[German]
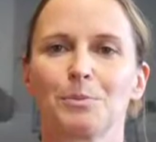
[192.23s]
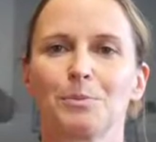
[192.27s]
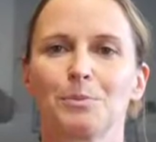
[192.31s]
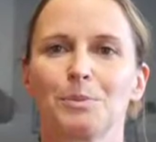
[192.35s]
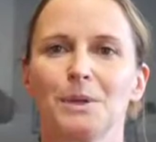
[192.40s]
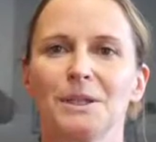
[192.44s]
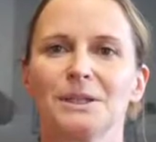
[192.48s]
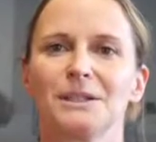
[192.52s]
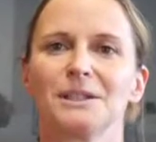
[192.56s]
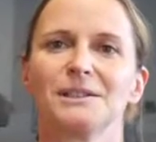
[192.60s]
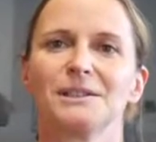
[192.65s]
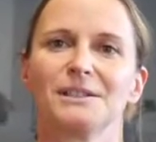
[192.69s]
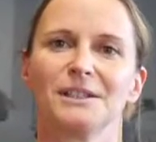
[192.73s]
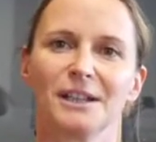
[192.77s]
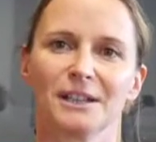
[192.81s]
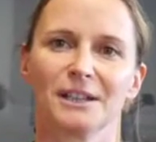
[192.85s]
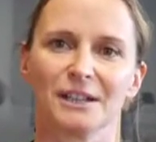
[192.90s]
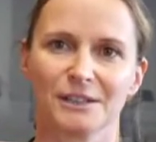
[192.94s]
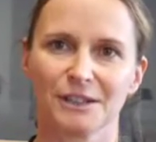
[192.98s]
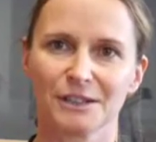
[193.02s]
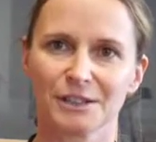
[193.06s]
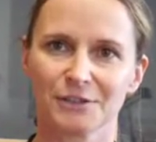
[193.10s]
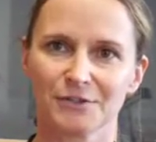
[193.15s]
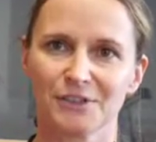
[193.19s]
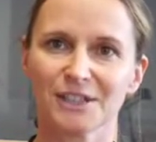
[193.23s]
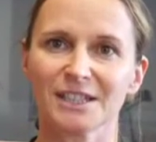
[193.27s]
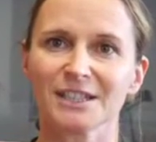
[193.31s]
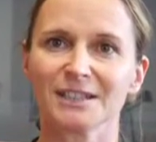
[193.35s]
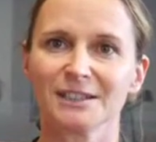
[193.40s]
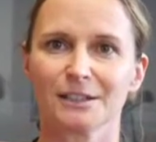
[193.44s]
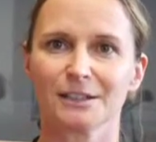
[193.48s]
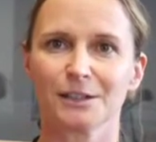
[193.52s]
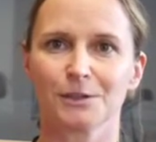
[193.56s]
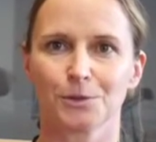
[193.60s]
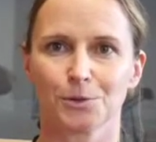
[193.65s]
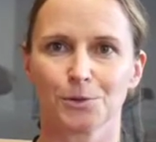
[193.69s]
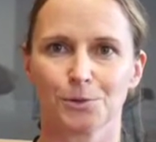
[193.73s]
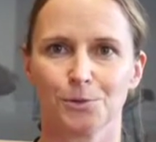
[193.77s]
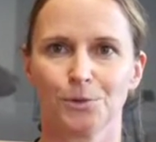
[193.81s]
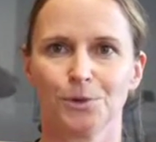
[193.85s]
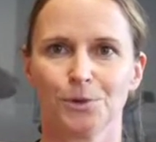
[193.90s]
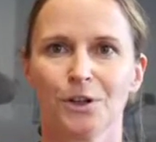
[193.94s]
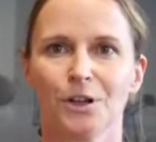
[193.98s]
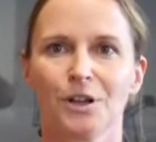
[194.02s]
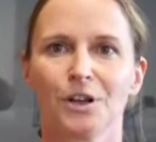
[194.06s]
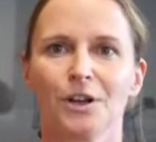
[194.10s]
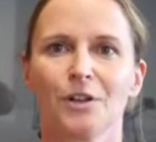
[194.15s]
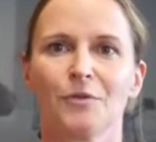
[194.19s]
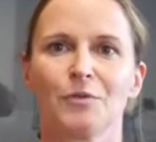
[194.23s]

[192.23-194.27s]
bietet dir das Wissen dazu